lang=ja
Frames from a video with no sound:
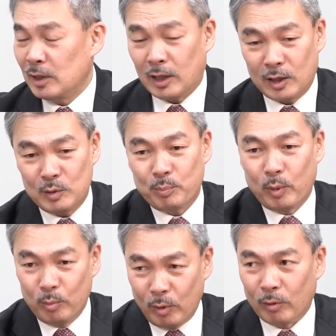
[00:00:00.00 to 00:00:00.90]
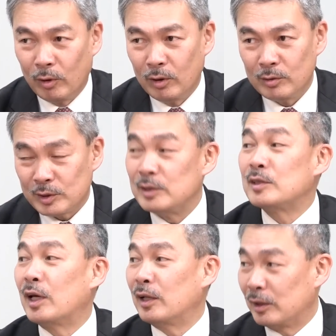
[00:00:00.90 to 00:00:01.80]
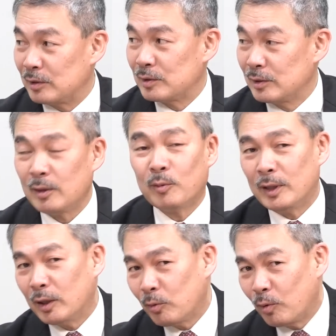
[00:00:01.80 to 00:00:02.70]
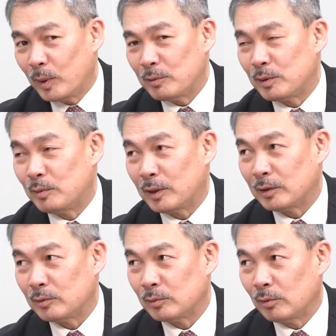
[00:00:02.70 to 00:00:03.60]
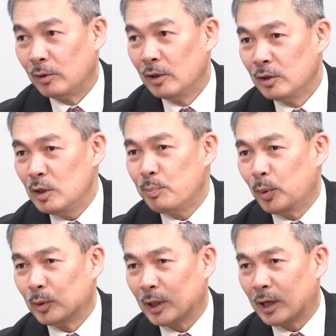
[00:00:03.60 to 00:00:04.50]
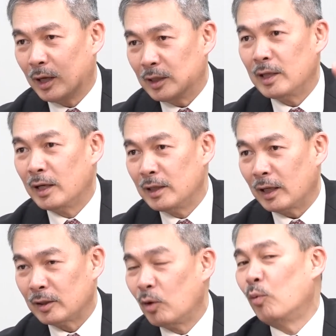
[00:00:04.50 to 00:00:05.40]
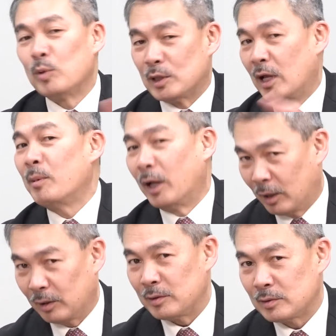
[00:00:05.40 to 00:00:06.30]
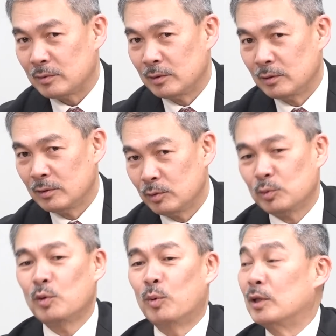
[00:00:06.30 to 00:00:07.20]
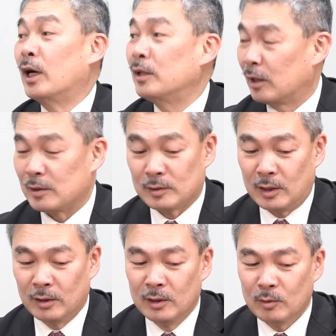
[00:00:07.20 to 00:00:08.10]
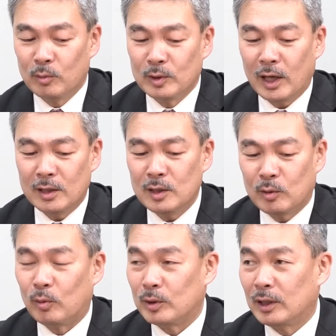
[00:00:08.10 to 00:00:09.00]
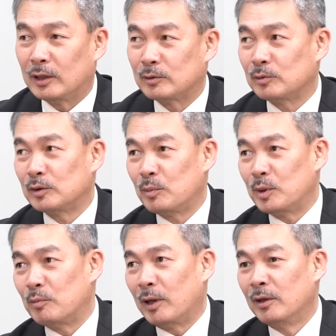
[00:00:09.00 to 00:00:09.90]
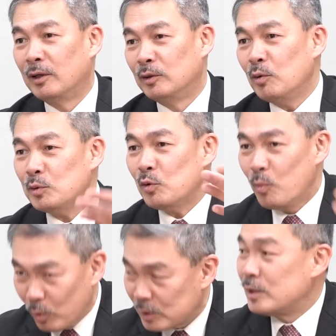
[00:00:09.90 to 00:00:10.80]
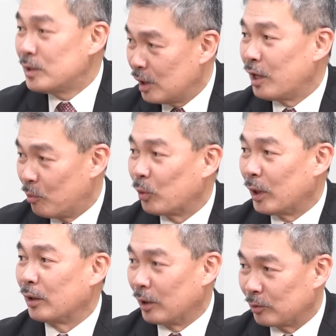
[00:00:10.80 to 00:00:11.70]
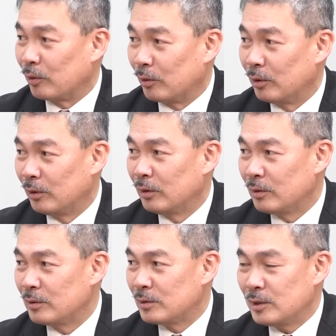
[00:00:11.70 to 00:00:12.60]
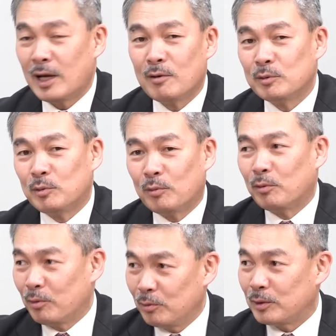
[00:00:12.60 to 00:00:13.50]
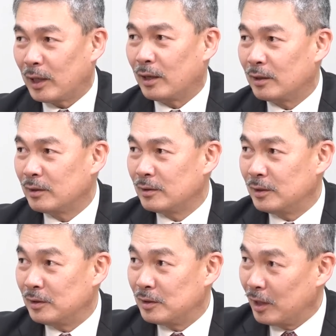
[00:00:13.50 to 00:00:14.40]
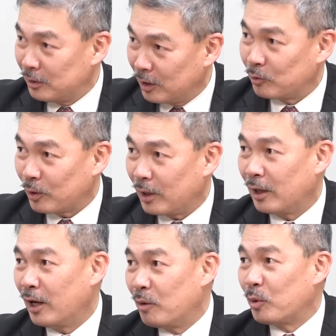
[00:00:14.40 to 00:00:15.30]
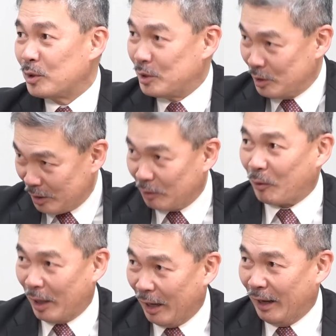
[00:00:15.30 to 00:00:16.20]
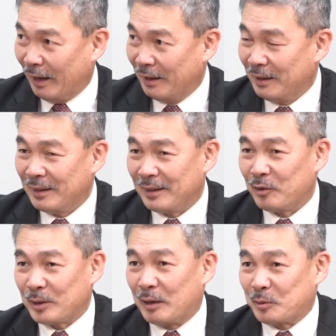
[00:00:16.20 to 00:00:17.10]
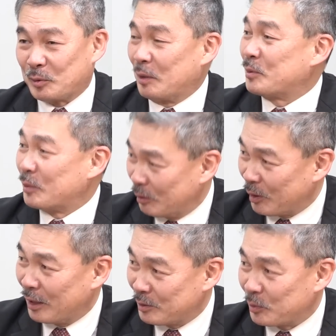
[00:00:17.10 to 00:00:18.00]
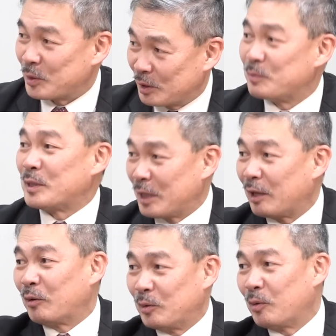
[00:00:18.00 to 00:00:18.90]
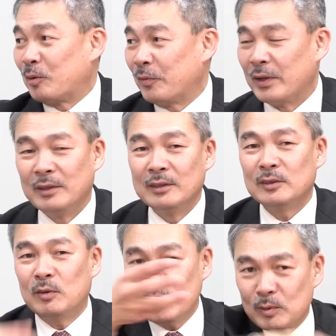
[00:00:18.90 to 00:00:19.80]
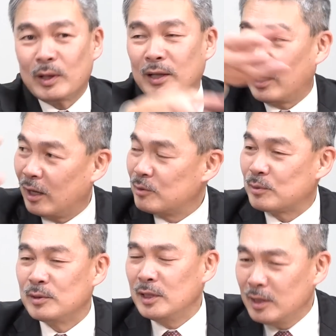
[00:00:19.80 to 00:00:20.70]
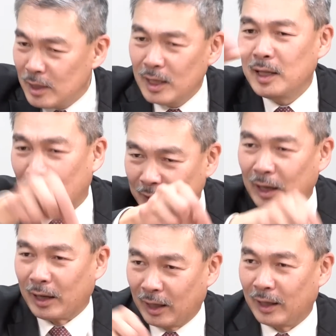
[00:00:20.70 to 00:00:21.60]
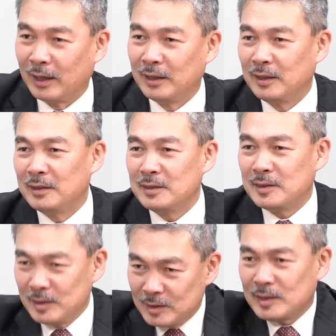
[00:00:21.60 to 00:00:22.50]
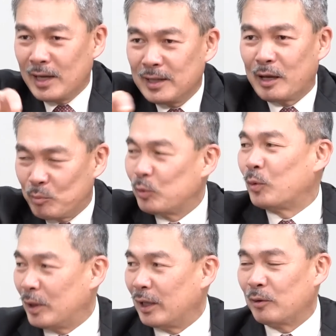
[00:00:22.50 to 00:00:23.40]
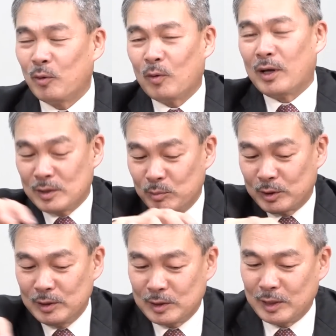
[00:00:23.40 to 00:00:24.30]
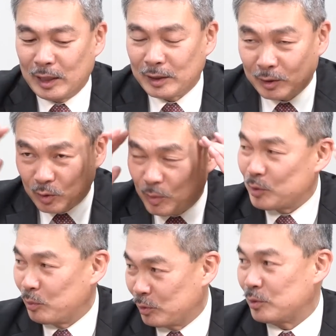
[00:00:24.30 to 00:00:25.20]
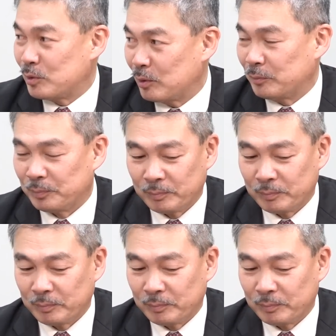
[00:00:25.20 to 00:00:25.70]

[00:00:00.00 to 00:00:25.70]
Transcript: だから日本も神聖なんです。はい、で、これなんでここまで言ってるかっていうと、日本だけが偉大だって思っちゃダメだからです。うん、よそも偉大だからです。はい、この第二項を理解するためには、よそも神聖なもんなんだと。そうそうそう違うところの、だから、インディアンなのか、アボリジニなのか、うん、ガングロサクソンなのか、そう知りませんけど、いろいろ、それぞれね、ある種人間なんだから、うん、神聖なもので、国家全部神聖なんだってイメージを持つ必要がある。